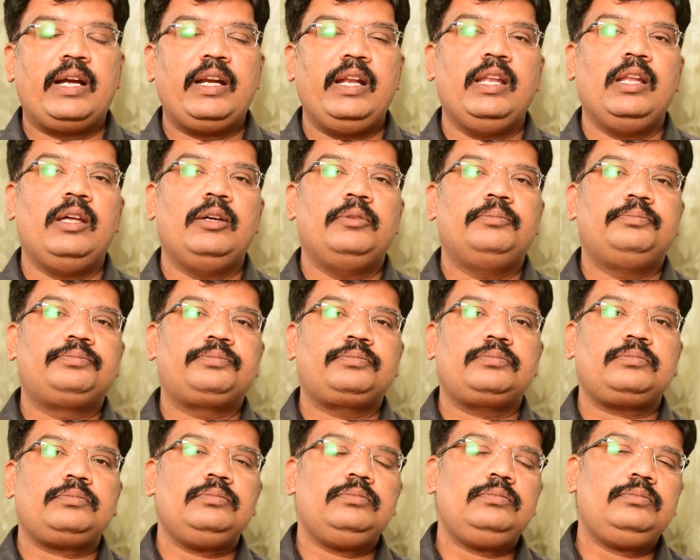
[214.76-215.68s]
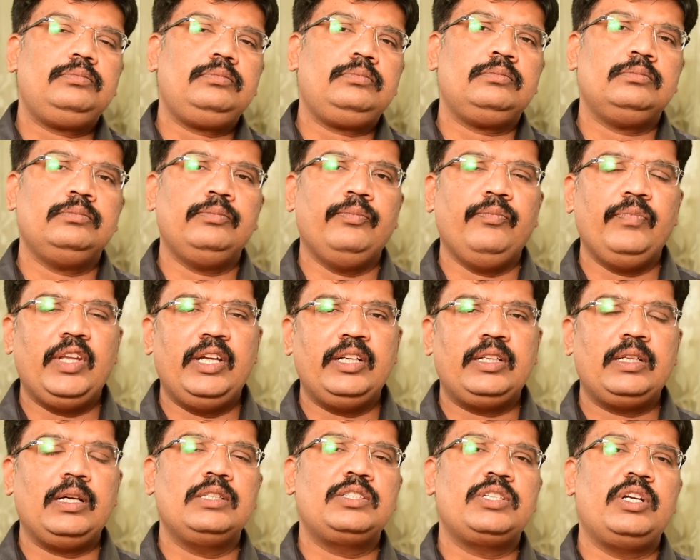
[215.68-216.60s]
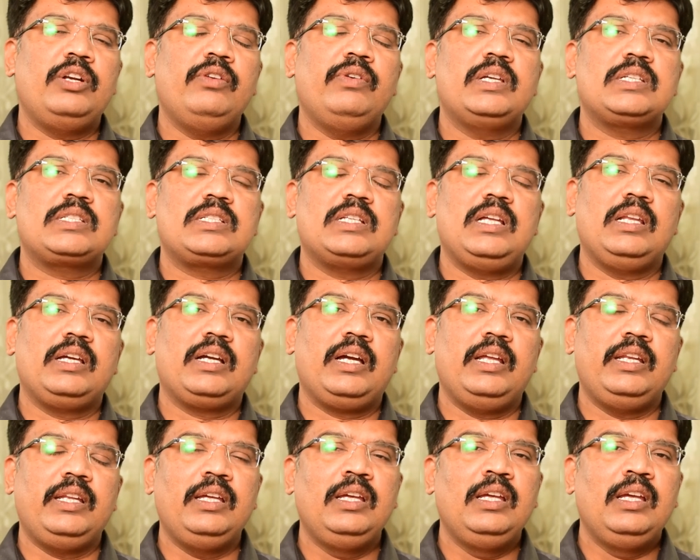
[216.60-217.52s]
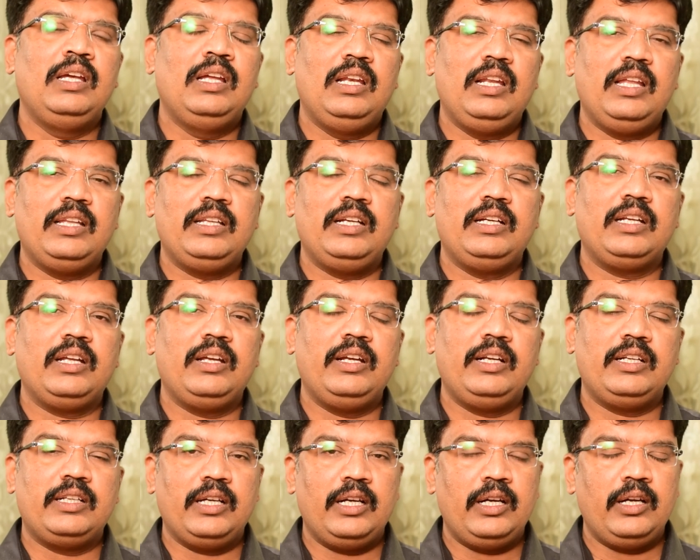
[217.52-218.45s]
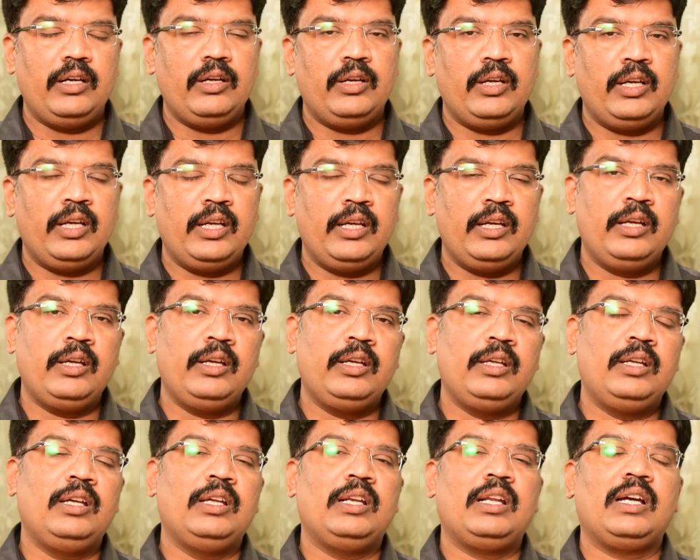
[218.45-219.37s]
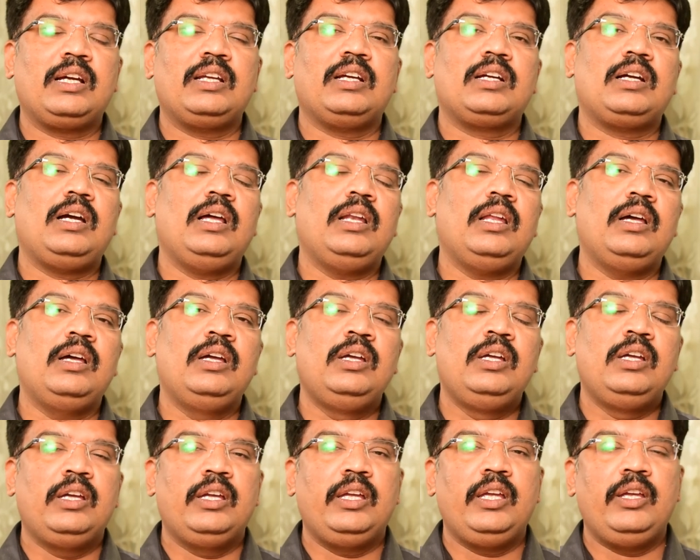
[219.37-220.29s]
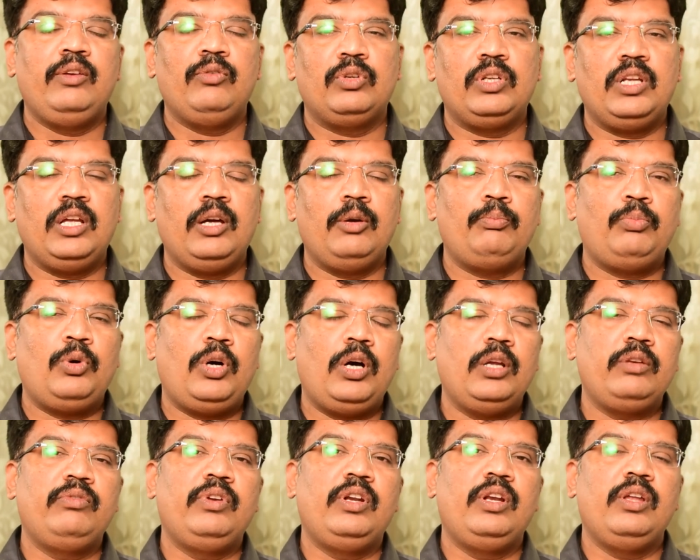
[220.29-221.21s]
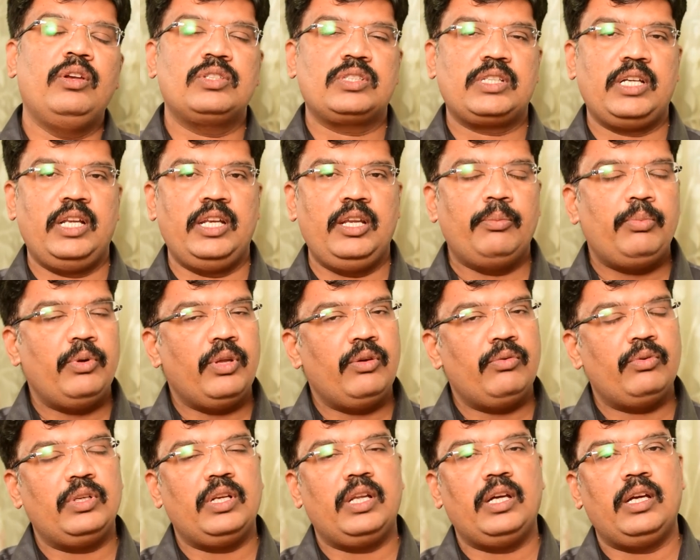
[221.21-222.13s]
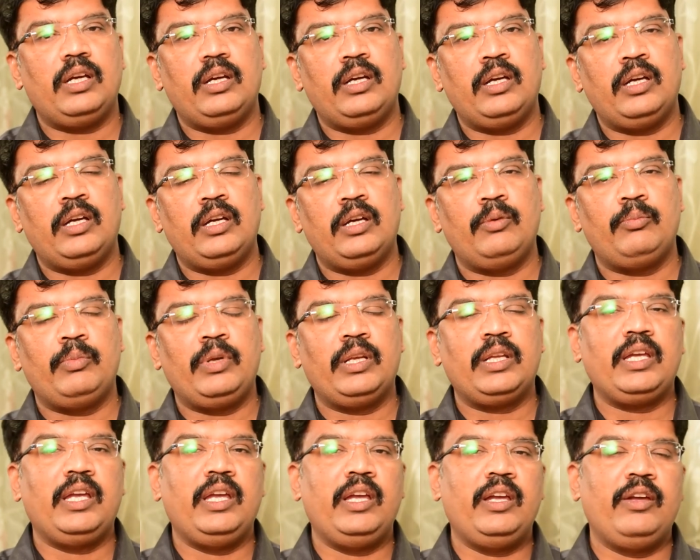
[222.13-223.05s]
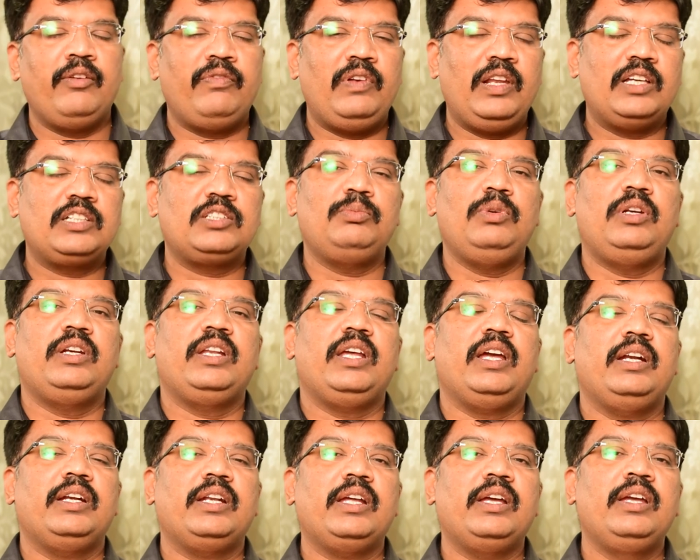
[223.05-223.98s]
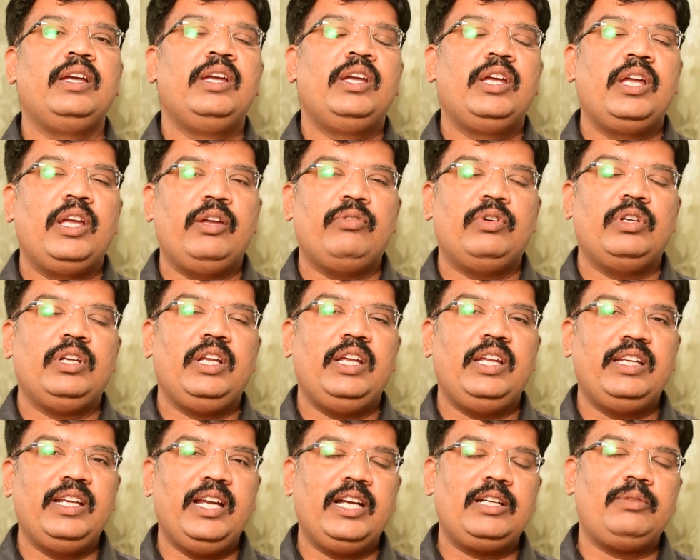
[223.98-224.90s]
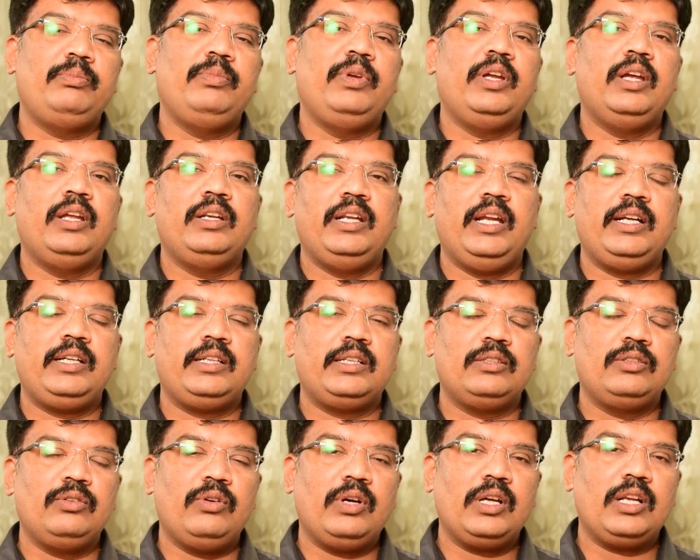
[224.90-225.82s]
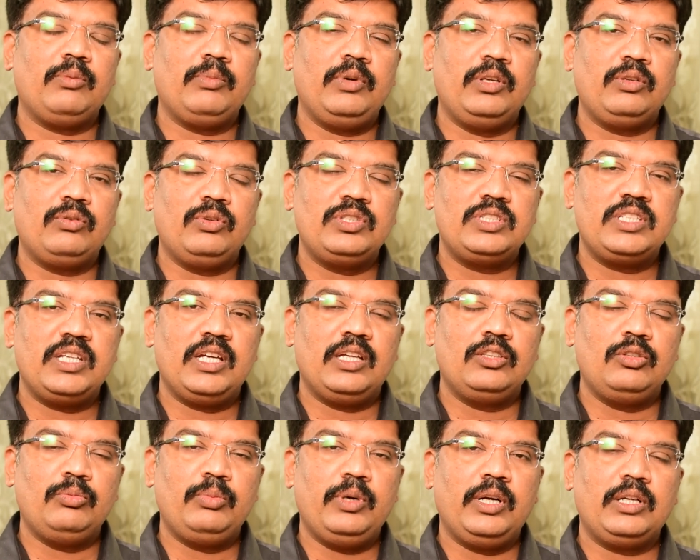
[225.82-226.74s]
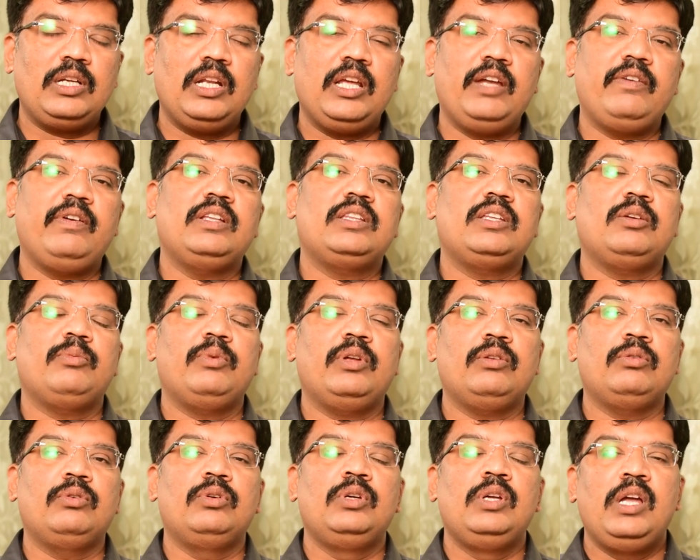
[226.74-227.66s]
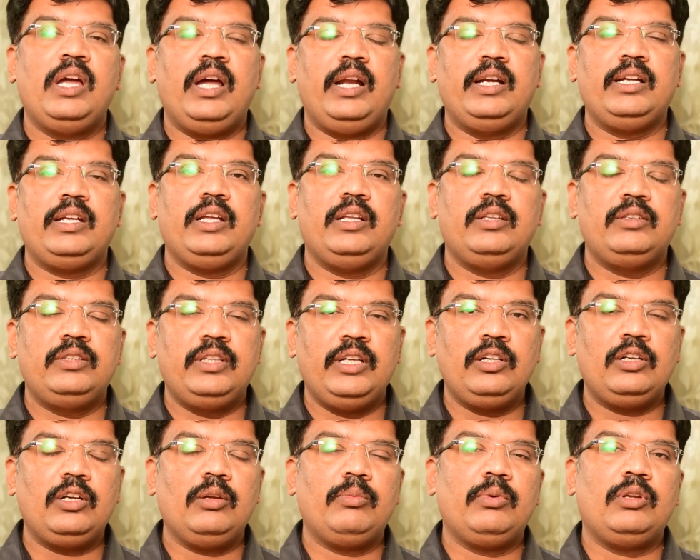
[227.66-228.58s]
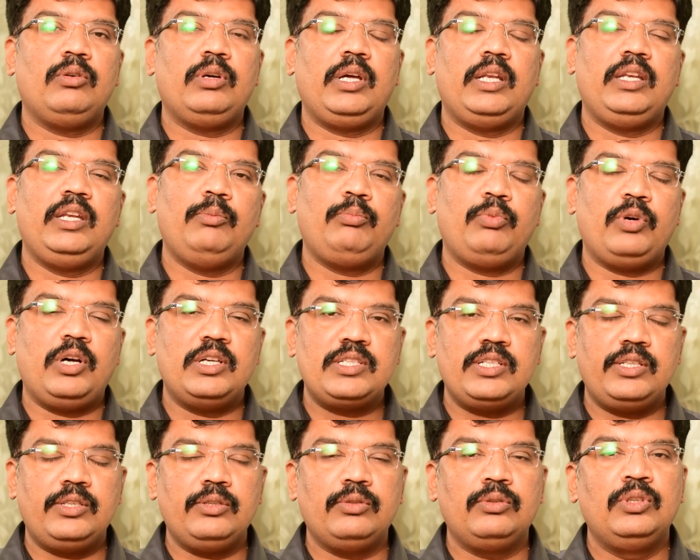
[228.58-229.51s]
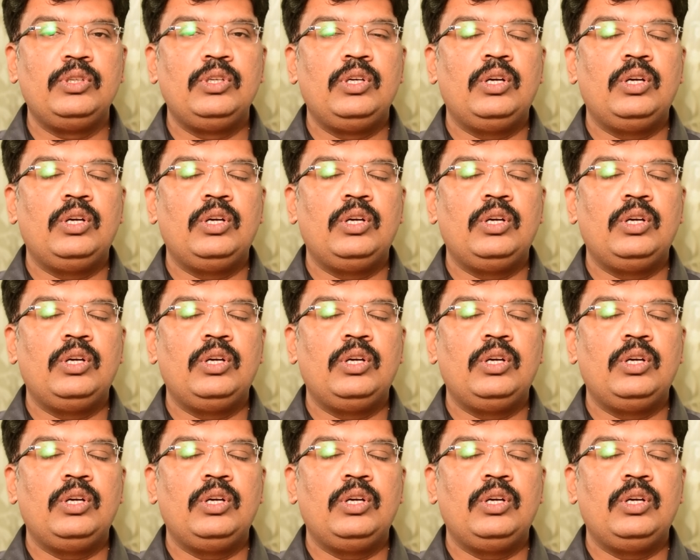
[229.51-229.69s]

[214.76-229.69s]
ఎక్కడైనా ఇట్లా చెడు వేసనాలు కానీ లేదంటే ఇట రకరకాల ఈ ఉన్న పాన్ వీడియోస్ కానీ ఇప్పుడు ఈ ఉన్న మనకి ఫ్లెక్సిబిలిటీ అంటే ఈ ఉన్న నెట్ మీ నెట్ ద్వారా మనకు వచ్చే అందుబాటులో ఏవైతే మనం అంటే దీంట్లో మనం అన్ని పాజిటివ్